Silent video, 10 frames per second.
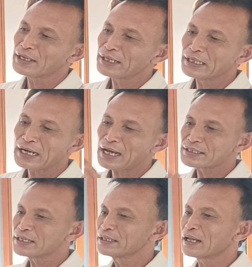Nah inilah
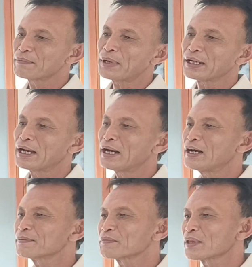hasil
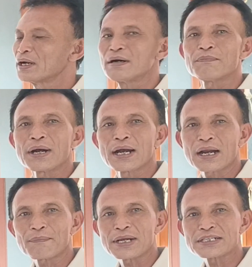daripada uh, eh,
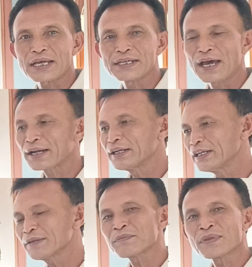penggarapan saya hari ini.